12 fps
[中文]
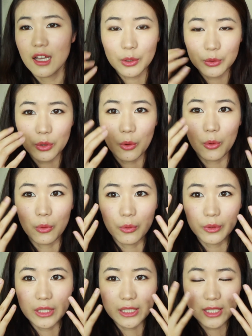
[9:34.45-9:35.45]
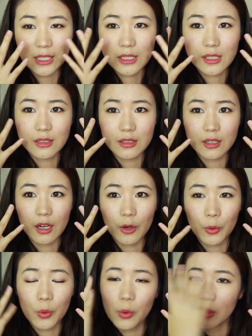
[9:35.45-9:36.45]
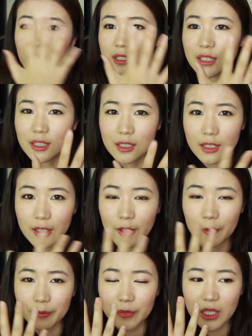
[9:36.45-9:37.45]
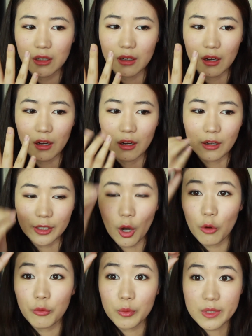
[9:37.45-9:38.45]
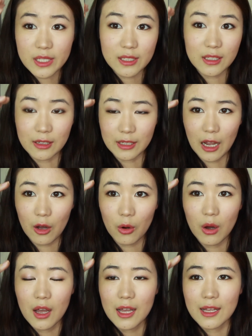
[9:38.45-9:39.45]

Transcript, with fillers: 痘痘已经过了那个呃高峰期了，然后